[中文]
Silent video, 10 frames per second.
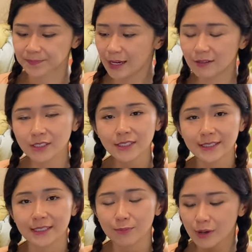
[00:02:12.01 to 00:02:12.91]
然后这个
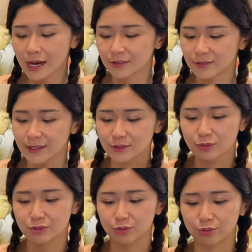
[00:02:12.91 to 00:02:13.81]
鞋不好的地方就
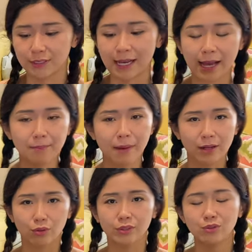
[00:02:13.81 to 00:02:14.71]
是，我觉得它还
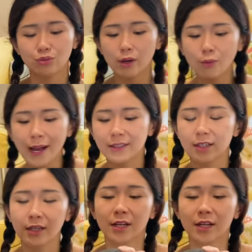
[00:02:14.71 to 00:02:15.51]
蛮容易穿坏的。